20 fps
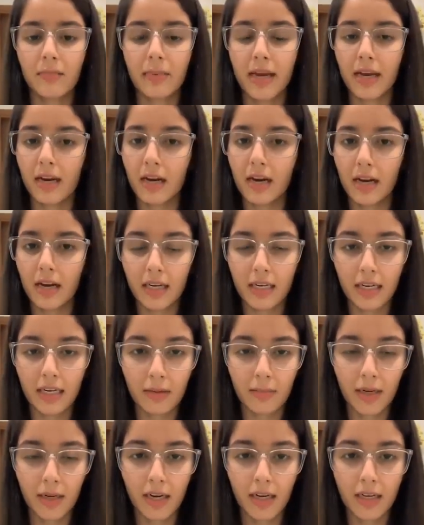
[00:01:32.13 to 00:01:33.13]
मैं खाना
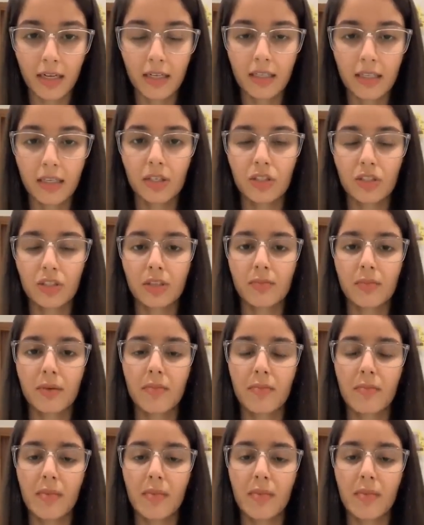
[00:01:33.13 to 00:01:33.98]
नहीं बना रही थी किचन में